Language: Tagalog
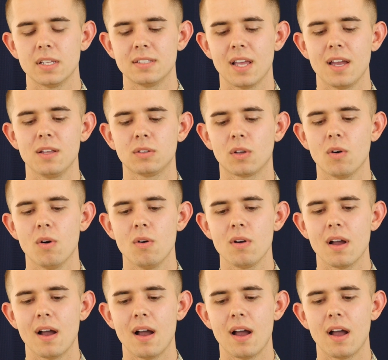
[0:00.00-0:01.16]
nasayit ko
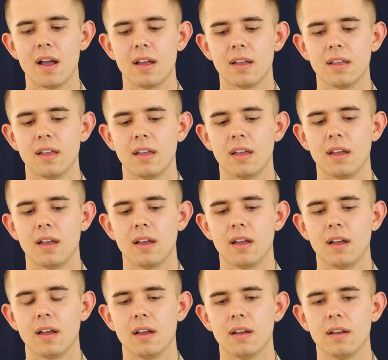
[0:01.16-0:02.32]
nga
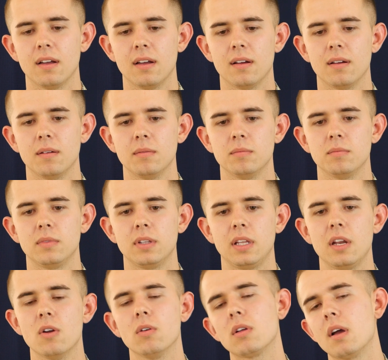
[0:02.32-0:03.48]
uh, ah,
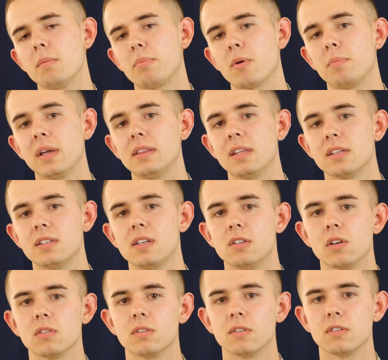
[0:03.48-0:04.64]
tinod nga propeta si
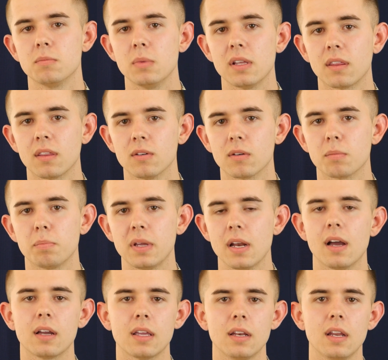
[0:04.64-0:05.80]
Joseph Smith ug
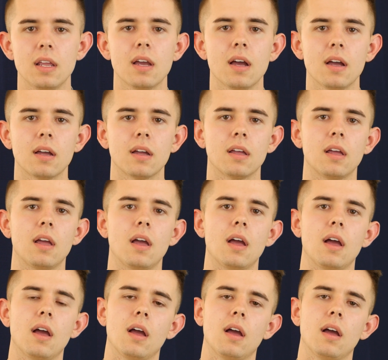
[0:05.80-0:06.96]
pinaagi niya
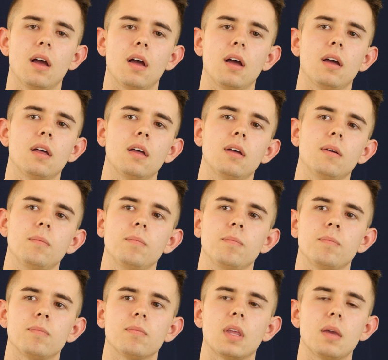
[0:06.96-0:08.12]
uh, ah,
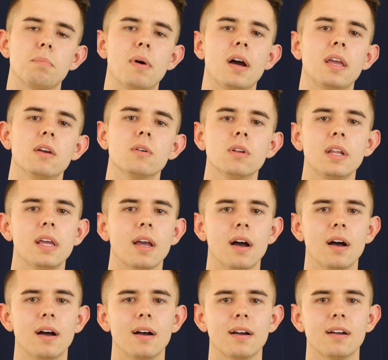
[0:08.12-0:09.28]
gipahiuli
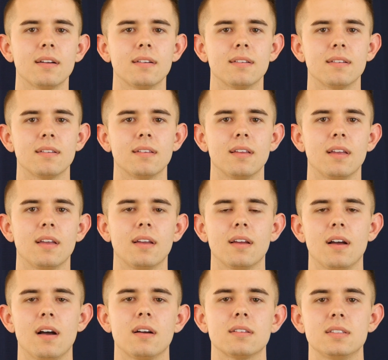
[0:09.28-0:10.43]
ang
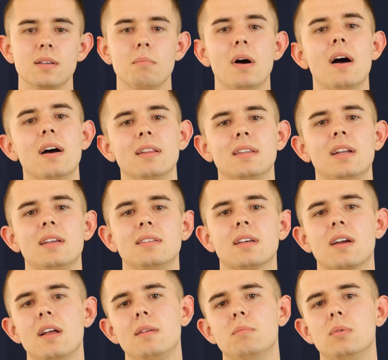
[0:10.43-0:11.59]
ang simbahan diri sa
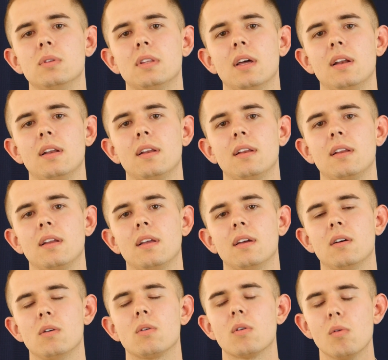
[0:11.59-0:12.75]
kalibutan
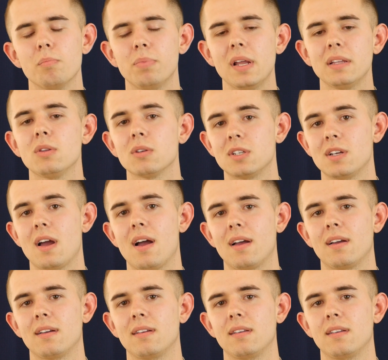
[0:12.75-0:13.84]
ug kompleto siya